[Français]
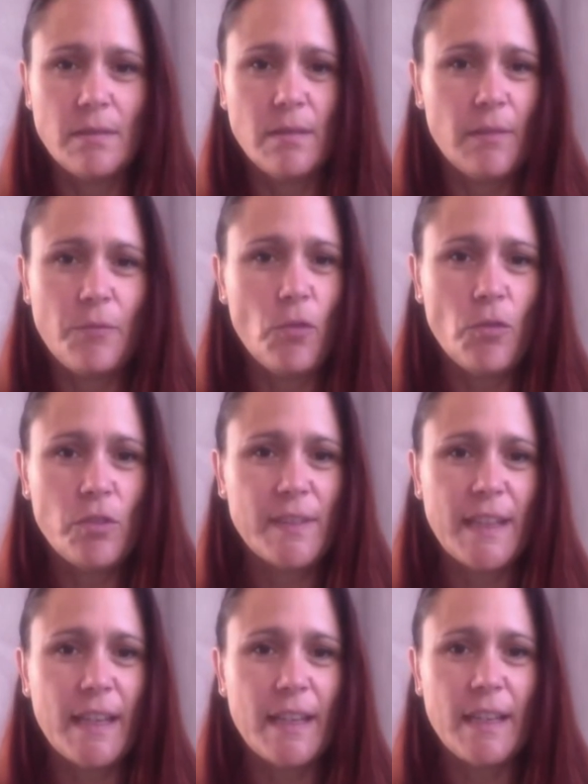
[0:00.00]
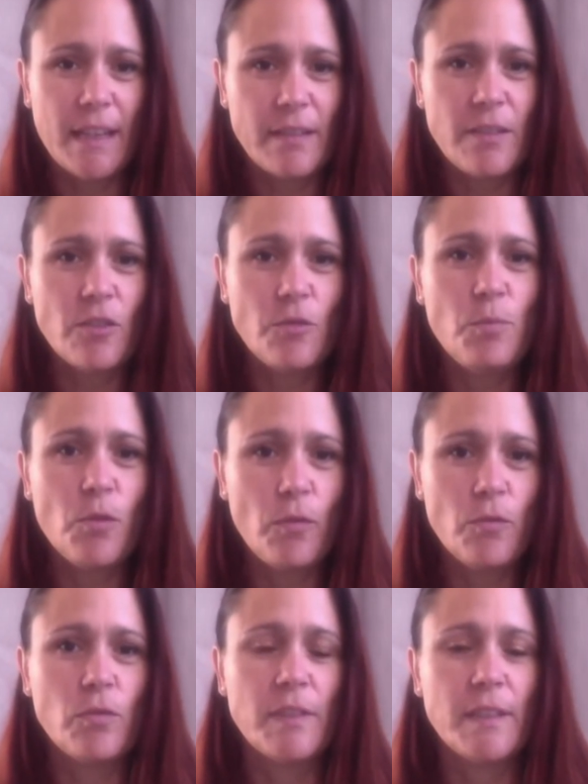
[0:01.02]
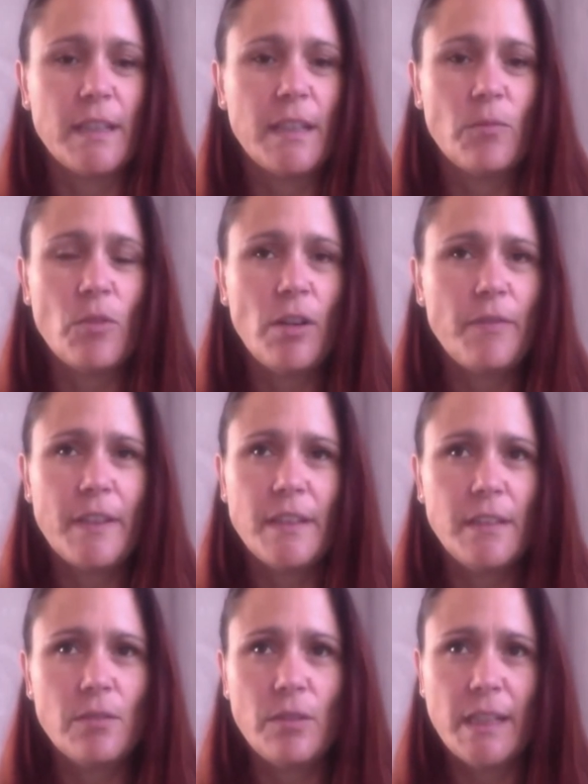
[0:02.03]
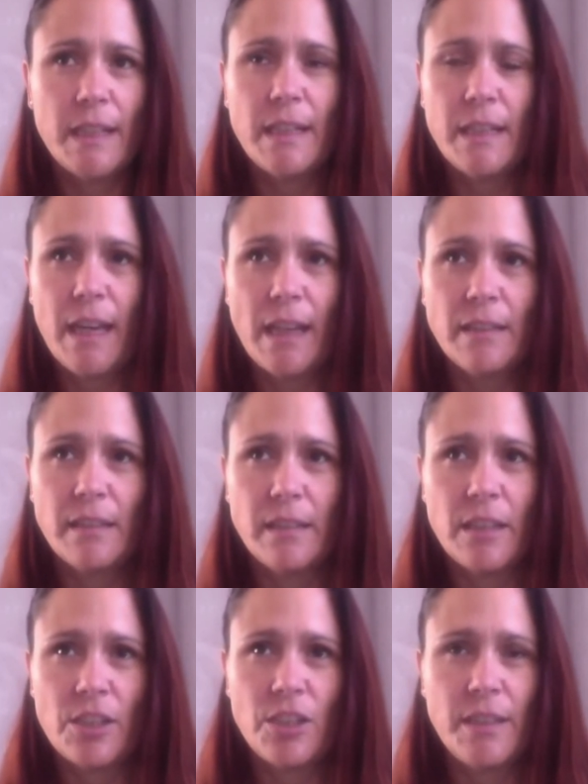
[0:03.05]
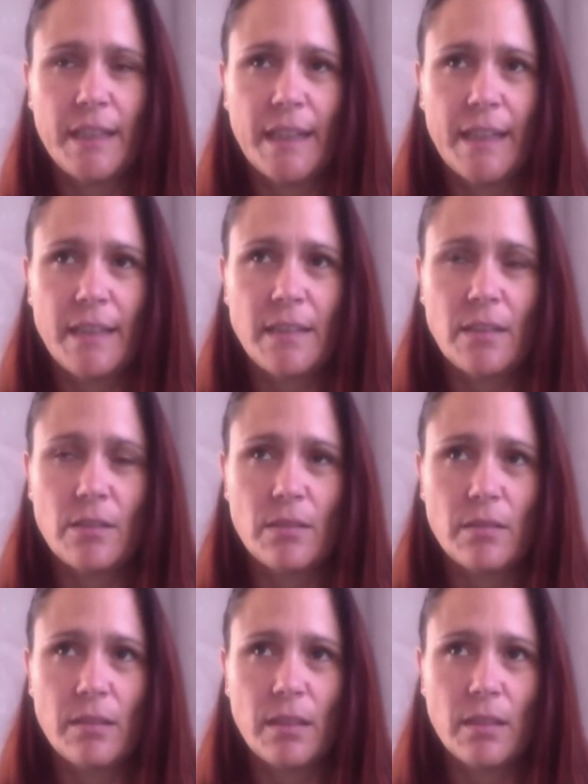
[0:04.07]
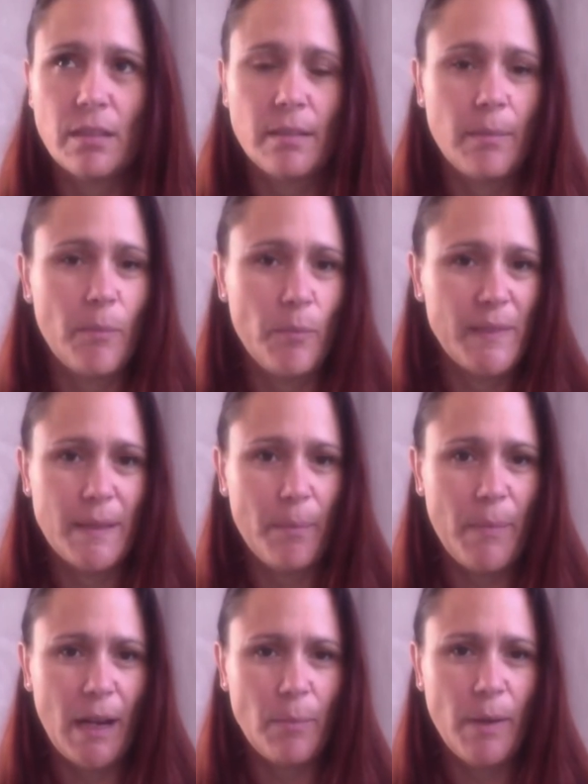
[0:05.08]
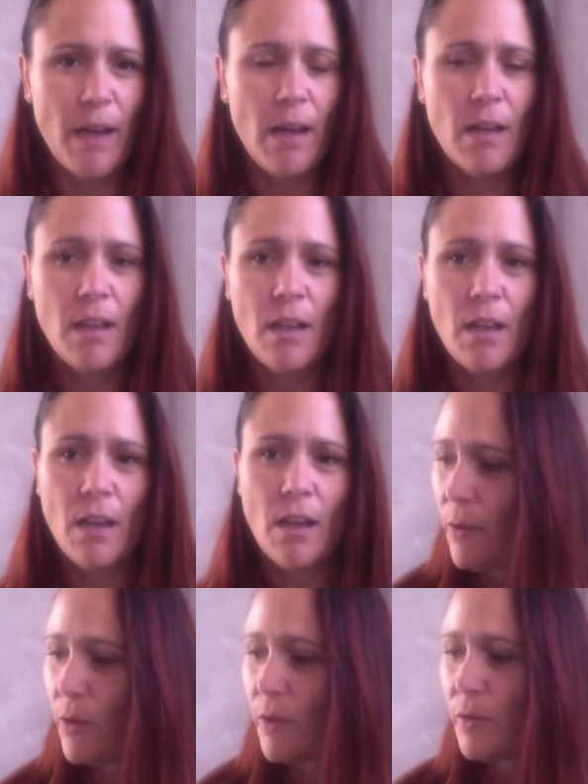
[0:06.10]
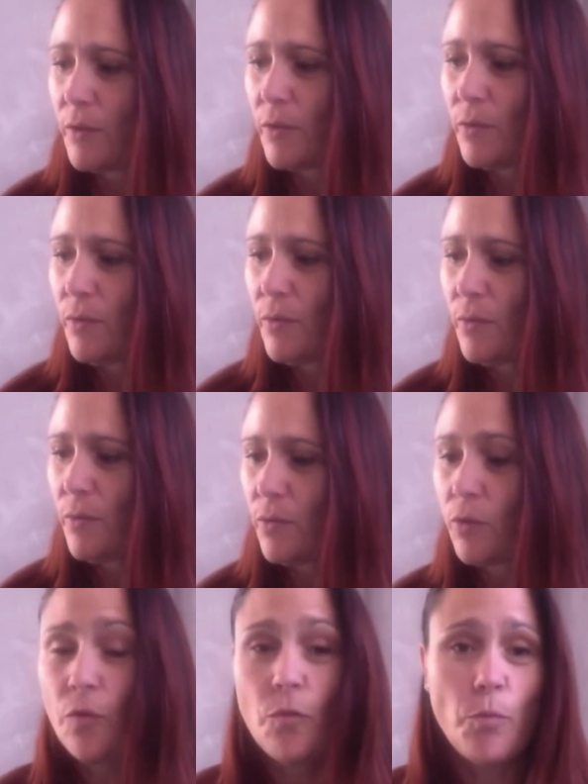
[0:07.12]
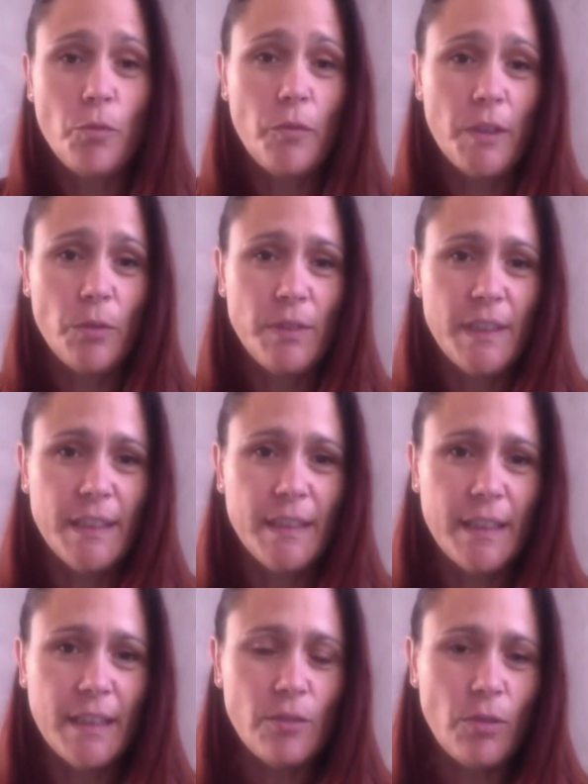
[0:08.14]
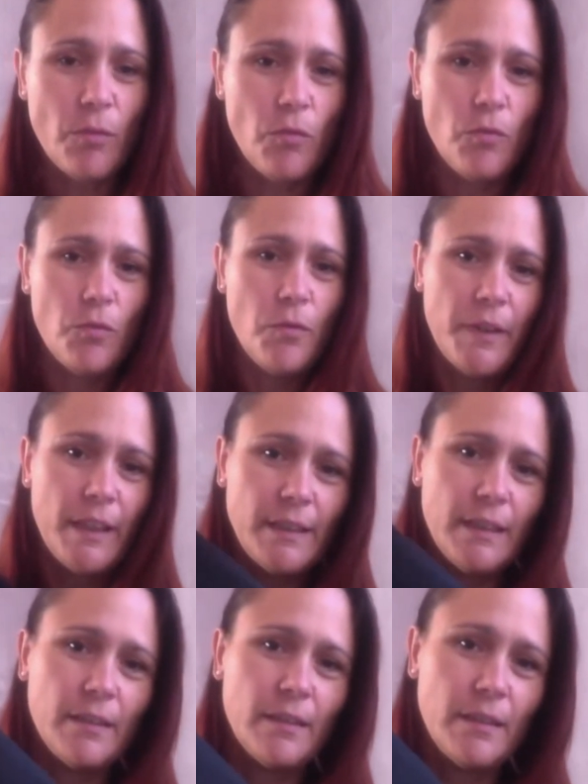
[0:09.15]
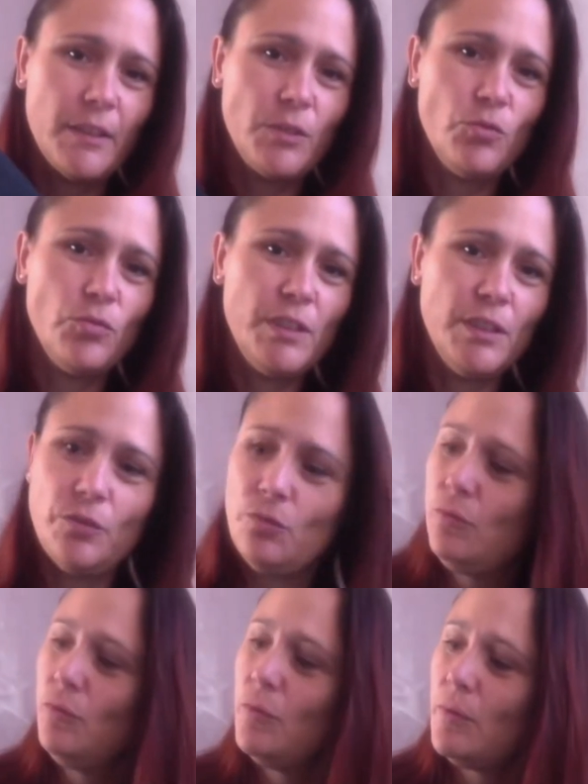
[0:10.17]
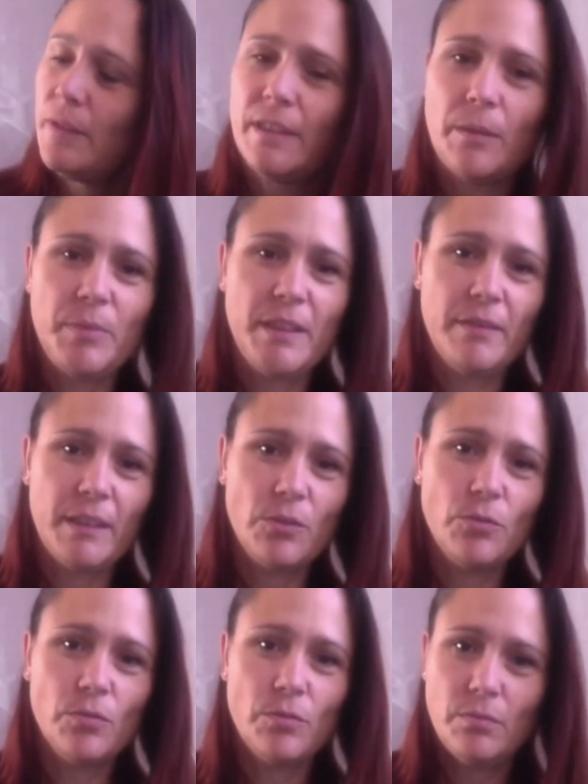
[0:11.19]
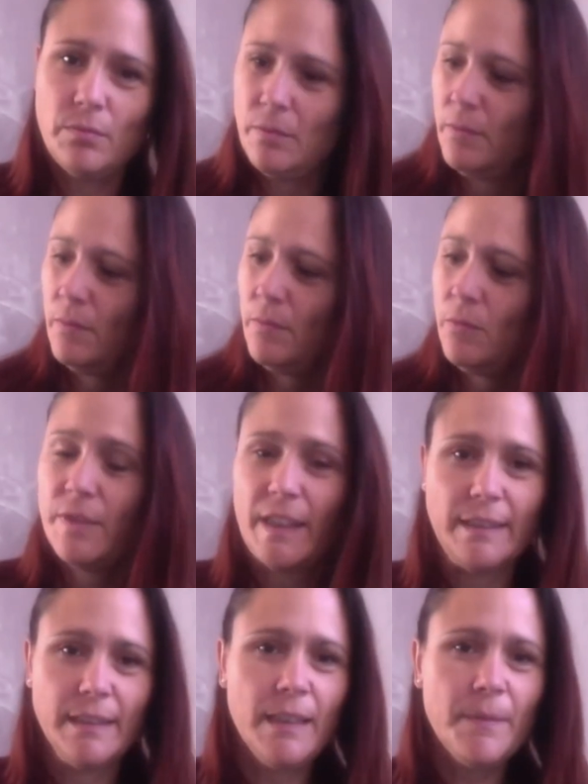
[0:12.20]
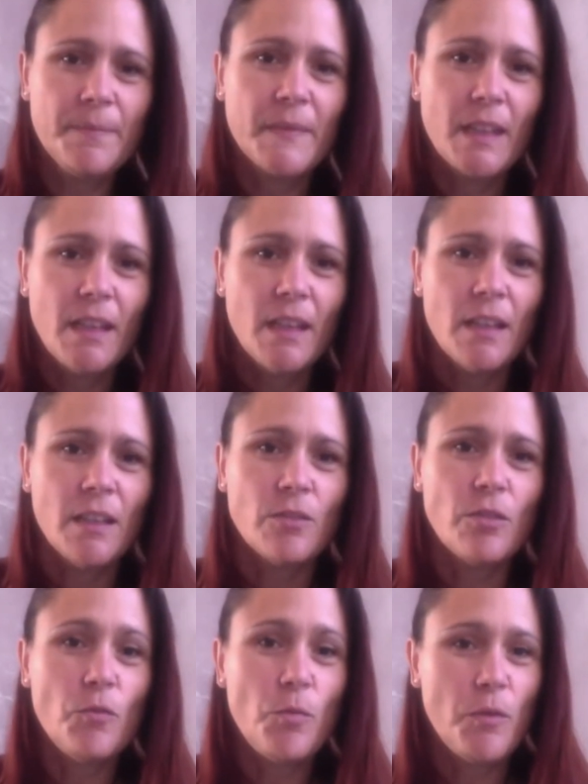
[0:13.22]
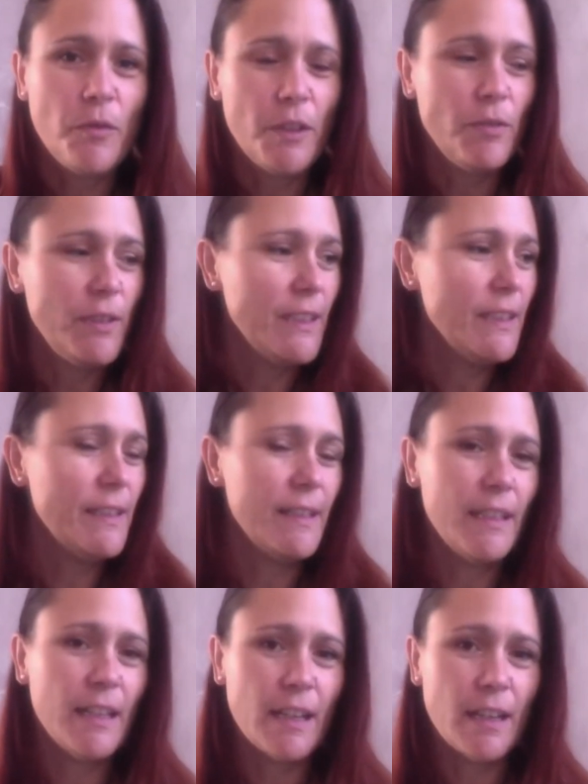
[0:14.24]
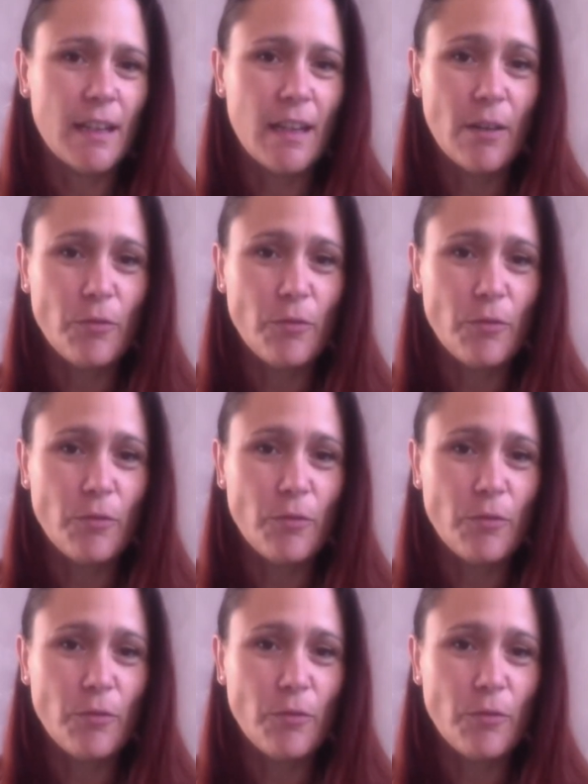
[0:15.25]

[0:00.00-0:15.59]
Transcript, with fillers: il faut que ça ait un sens pour vous. C'est-à-dire, moi, le fait d'isoler les cartes des énergies terrestres, euh, ça ne me parle pas. Alors, ce que, ce que vous pouvez utiliser, soit vous vous faites euh, avec du tissu, euh, un tapis avec du, satin, soit vous pouvez utiliser un,